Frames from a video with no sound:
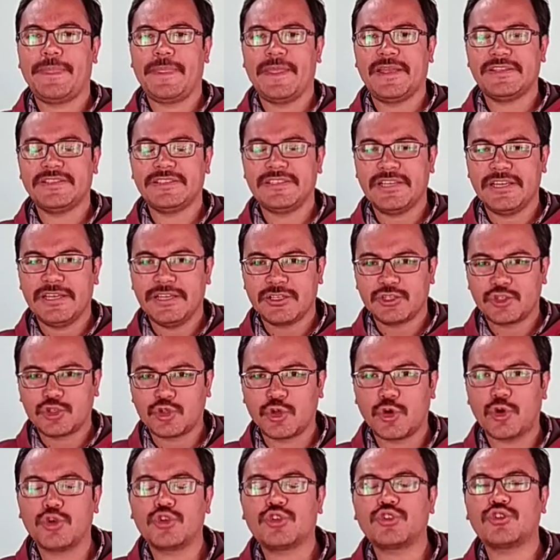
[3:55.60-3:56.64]
एज ए
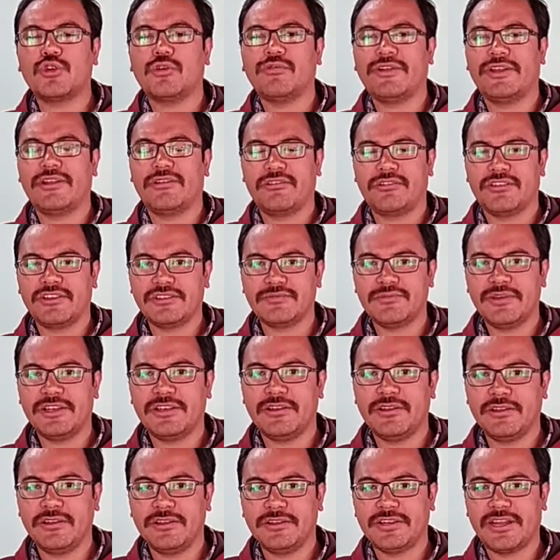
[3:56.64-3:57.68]
सोर्स ऑफ
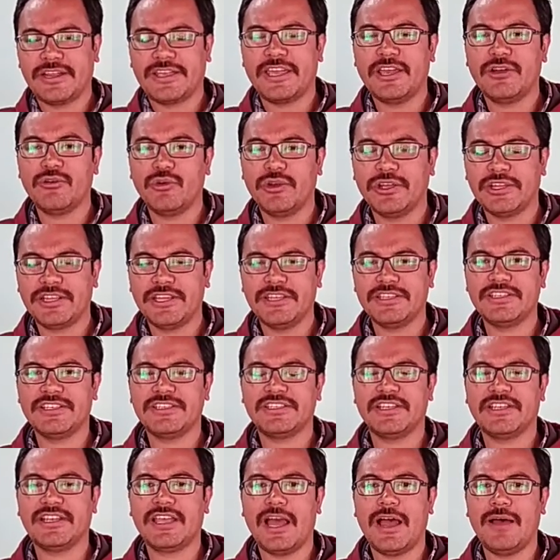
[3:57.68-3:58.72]
एडवर्टीजमेंट रखे हुए थे
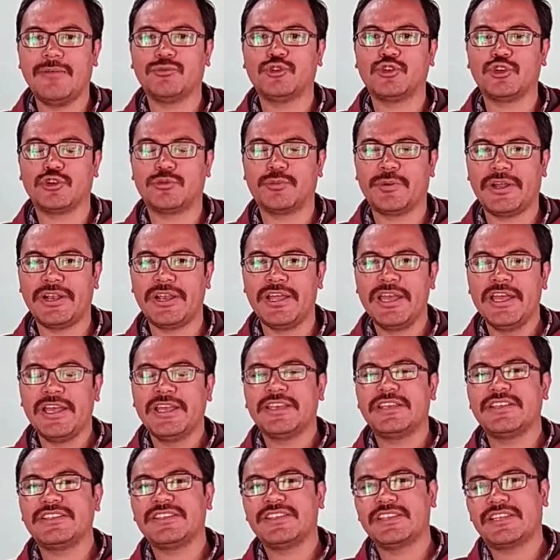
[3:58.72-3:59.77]
जैसे कि आमतौर पर
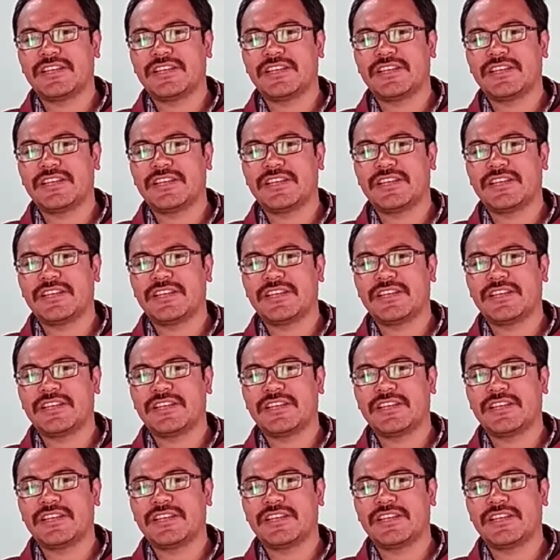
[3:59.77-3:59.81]
किसी